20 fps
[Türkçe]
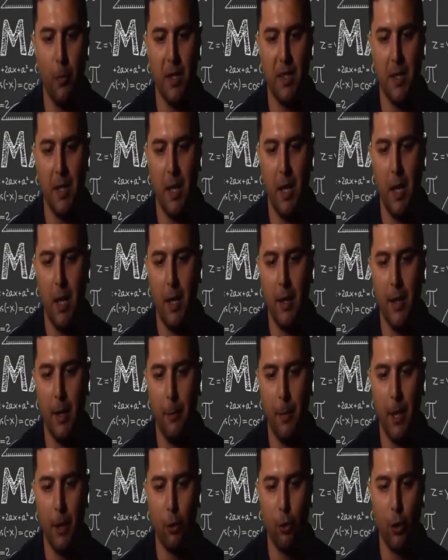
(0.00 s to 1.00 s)
Mesela
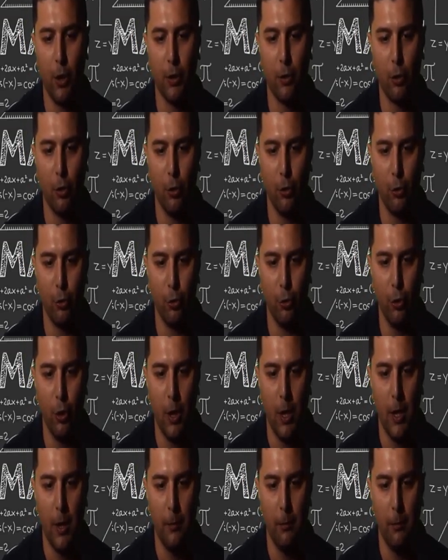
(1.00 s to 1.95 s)
A'ya B şurası olsun.